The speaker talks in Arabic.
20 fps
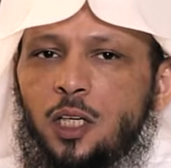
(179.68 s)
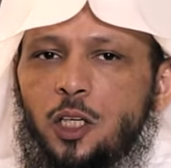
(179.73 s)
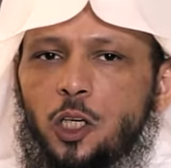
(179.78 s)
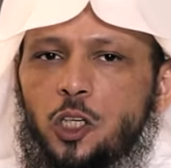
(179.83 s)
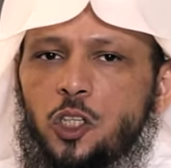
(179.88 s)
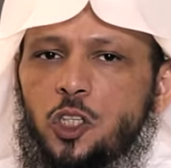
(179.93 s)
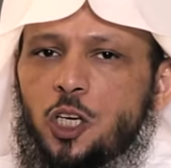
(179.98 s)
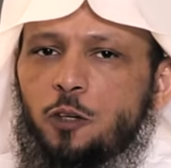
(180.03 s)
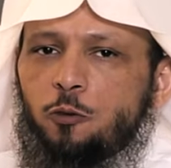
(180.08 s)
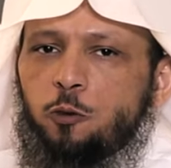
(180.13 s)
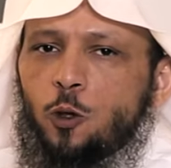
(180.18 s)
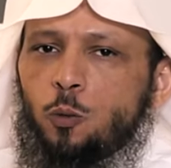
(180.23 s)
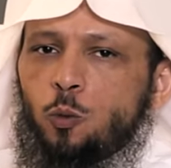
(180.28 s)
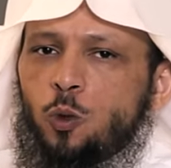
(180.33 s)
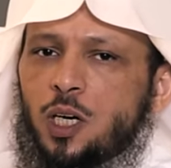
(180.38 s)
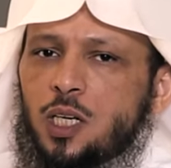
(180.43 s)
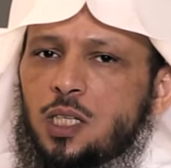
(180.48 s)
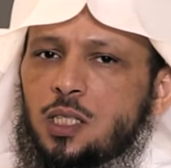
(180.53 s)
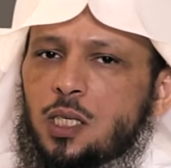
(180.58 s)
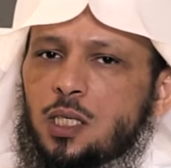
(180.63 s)
يصرف
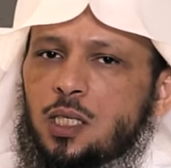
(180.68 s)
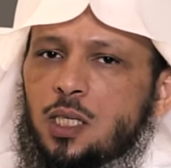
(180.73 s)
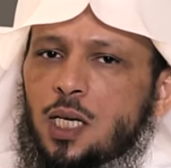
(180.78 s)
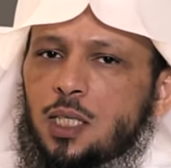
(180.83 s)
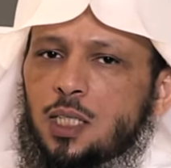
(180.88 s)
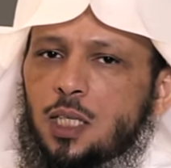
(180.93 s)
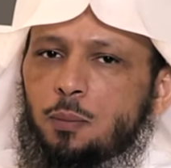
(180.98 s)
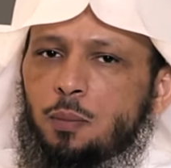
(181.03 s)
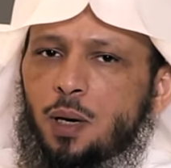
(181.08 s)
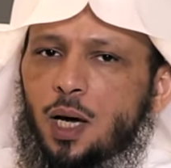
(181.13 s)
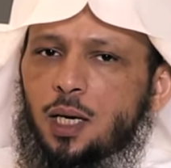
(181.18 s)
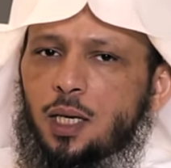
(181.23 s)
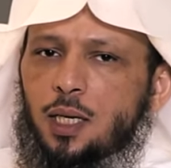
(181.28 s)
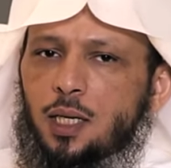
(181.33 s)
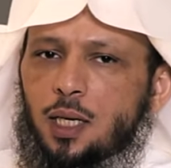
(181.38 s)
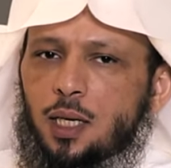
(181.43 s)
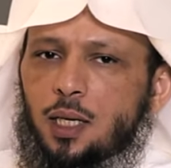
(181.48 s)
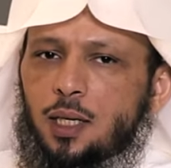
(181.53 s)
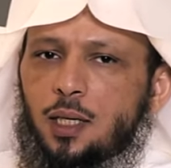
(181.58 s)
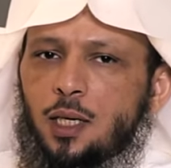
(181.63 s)
المخصصات
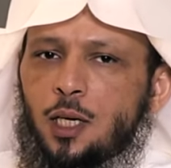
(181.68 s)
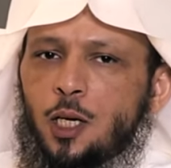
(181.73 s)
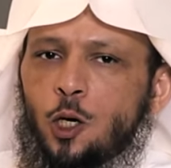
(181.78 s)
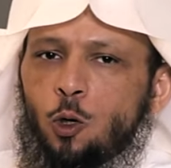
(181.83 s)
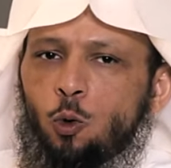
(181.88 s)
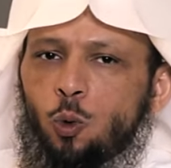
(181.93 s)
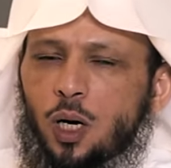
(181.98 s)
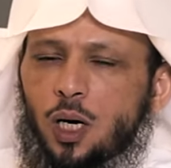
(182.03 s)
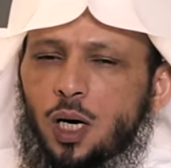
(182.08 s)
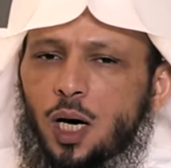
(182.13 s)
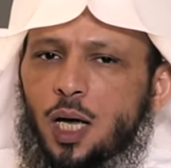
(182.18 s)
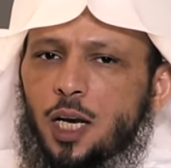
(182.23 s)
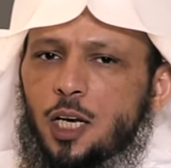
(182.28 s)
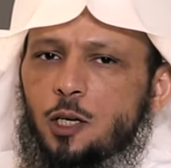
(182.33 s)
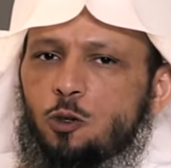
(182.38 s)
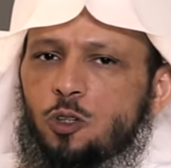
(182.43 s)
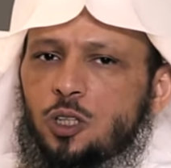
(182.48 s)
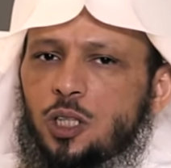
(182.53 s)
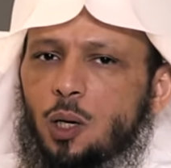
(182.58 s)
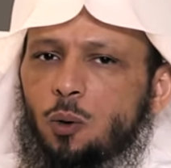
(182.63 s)
الماليه
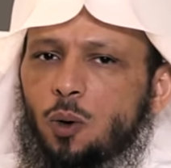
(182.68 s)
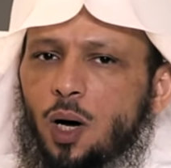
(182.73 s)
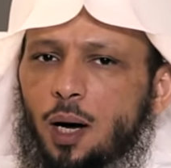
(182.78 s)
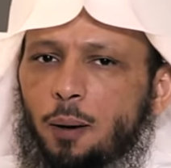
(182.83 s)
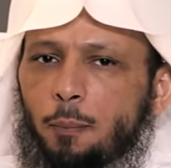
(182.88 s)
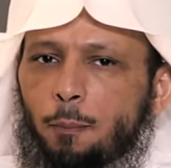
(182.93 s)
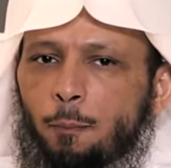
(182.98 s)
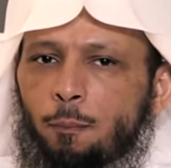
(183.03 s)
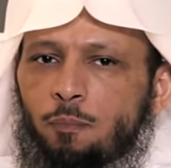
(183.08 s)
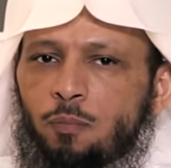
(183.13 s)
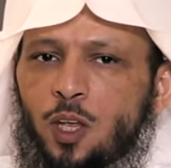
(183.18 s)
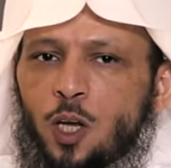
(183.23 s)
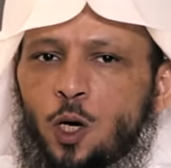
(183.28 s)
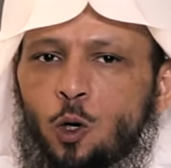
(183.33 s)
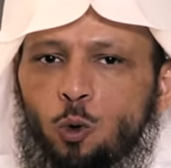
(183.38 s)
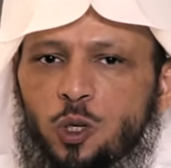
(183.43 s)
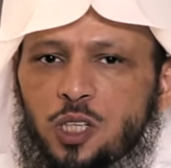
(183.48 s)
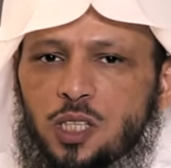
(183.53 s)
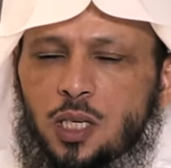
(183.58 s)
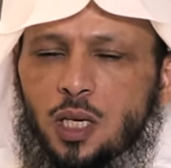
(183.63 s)
وخارج الدوام
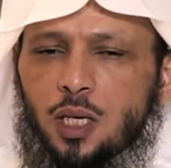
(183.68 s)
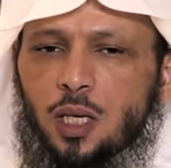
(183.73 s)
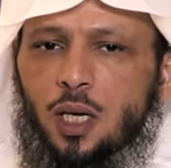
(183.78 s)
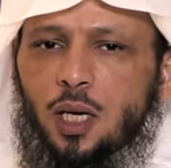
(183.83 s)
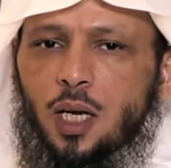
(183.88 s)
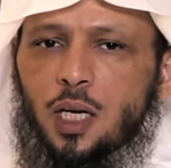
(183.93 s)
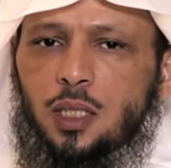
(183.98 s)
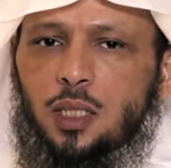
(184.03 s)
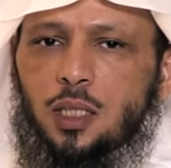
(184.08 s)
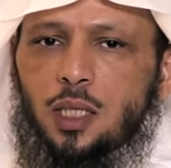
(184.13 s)
والسيارات